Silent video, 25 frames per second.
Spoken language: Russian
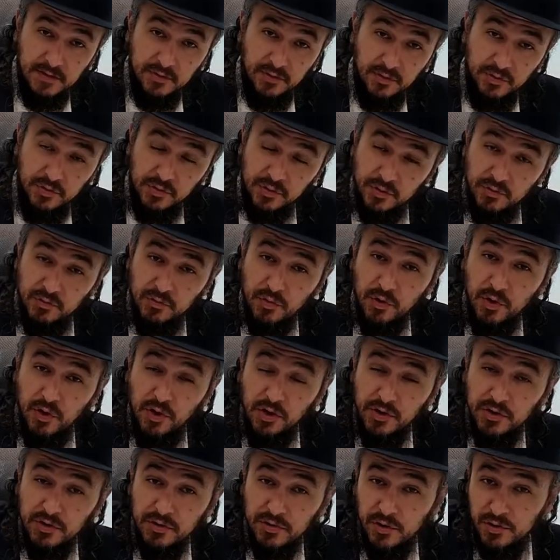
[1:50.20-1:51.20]
У
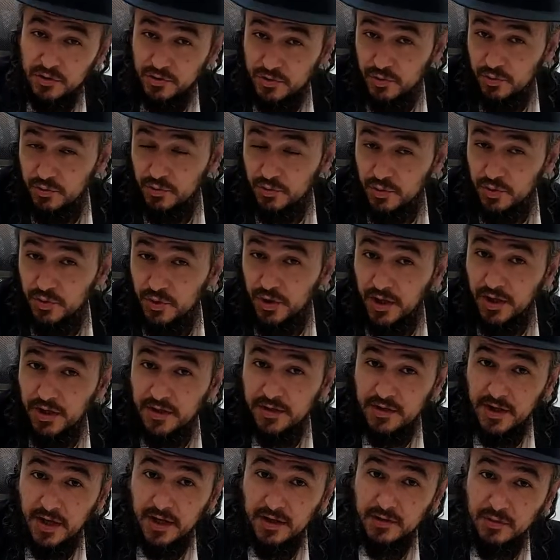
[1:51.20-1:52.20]
него то, что у
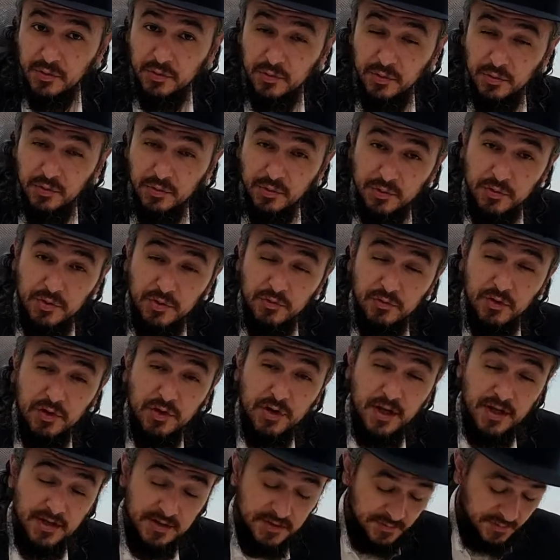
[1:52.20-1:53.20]
других нету, у него
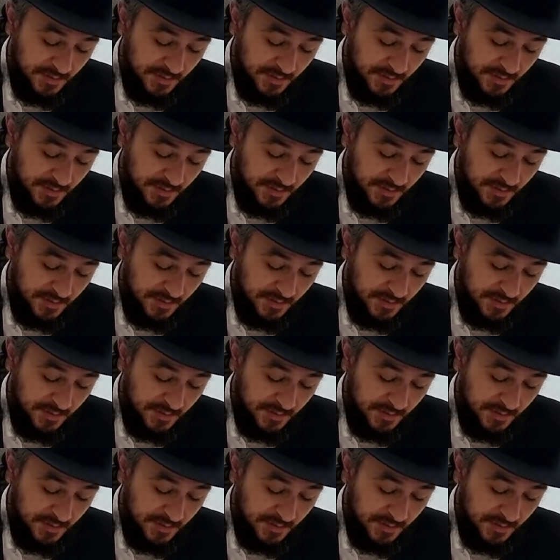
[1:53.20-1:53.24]
есть